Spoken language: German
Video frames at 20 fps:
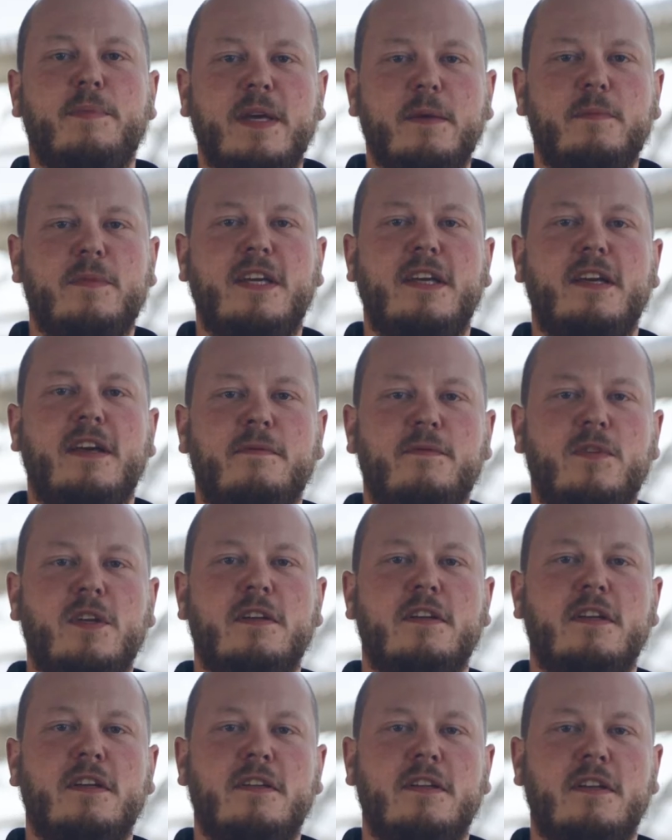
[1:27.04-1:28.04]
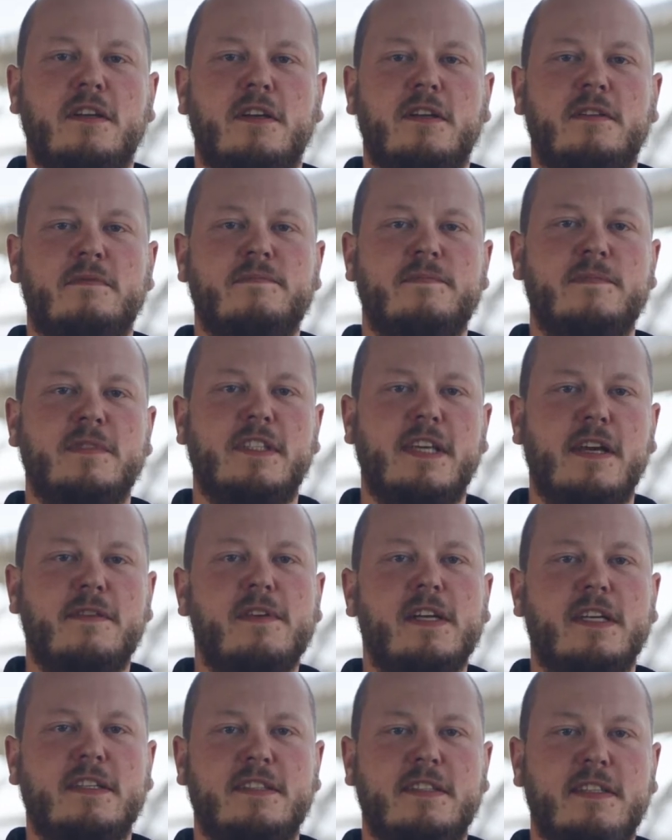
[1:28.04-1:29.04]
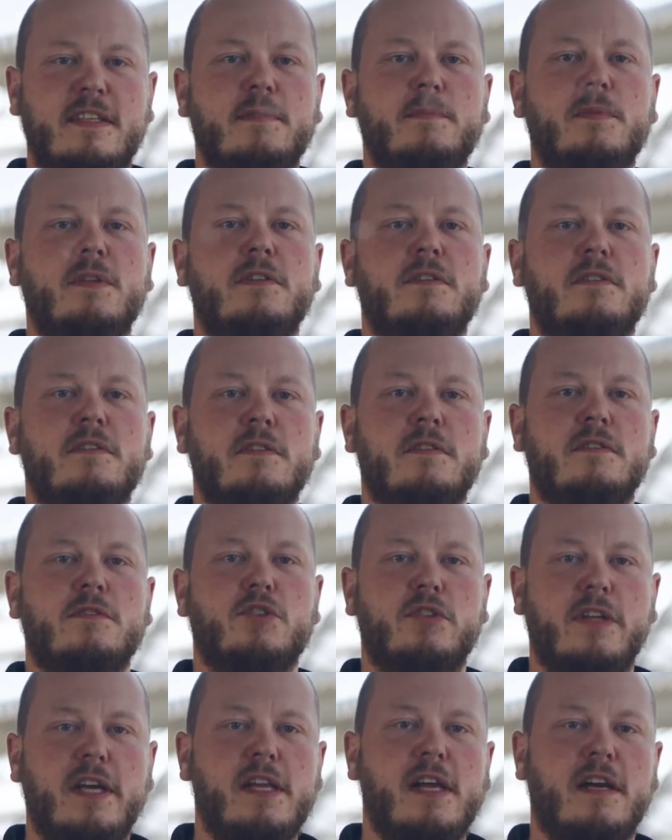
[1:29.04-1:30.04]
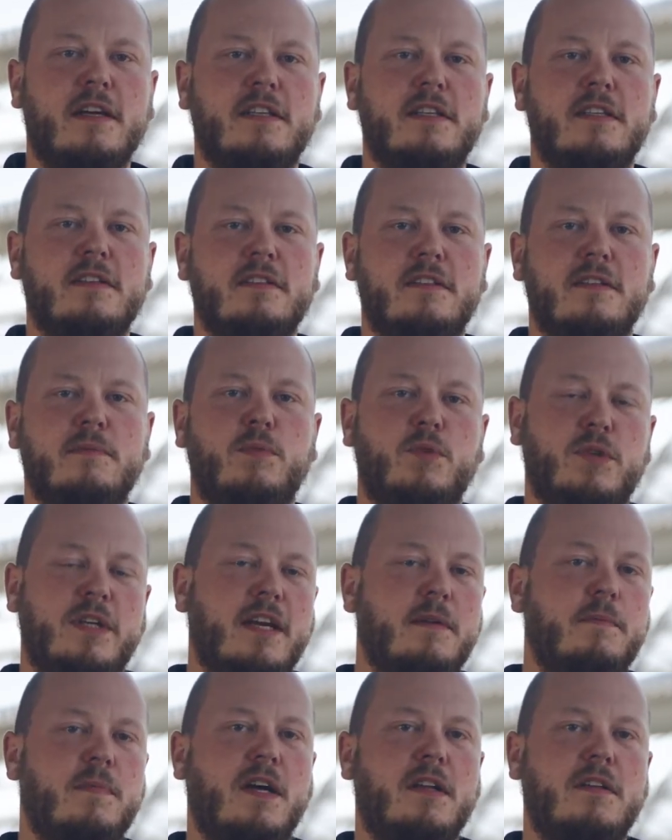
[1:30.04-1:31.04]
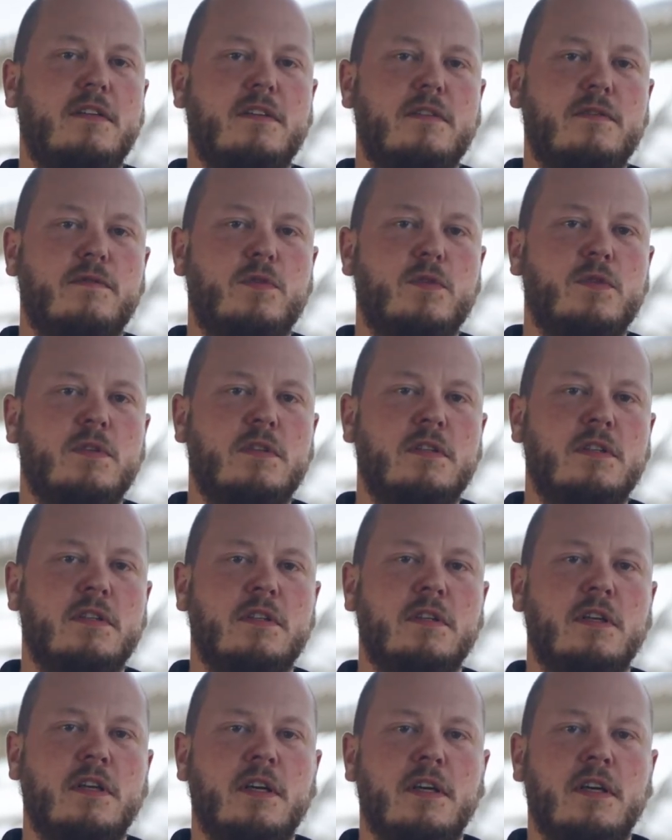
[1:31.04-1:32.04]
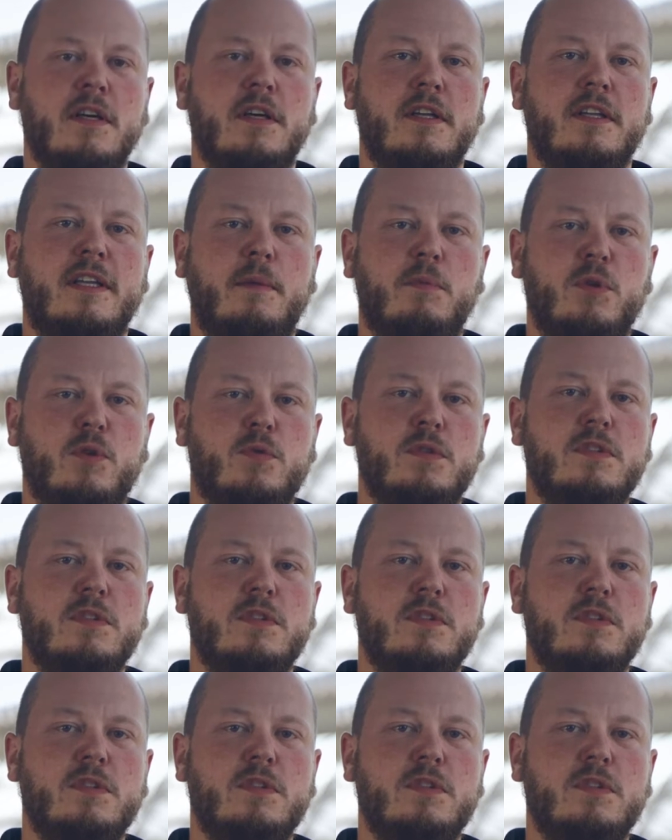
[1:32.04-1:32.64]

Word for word: PMT haben wir einen äh, sehr flexiblen, schnell agierenden Projektpartner gefunden, der mit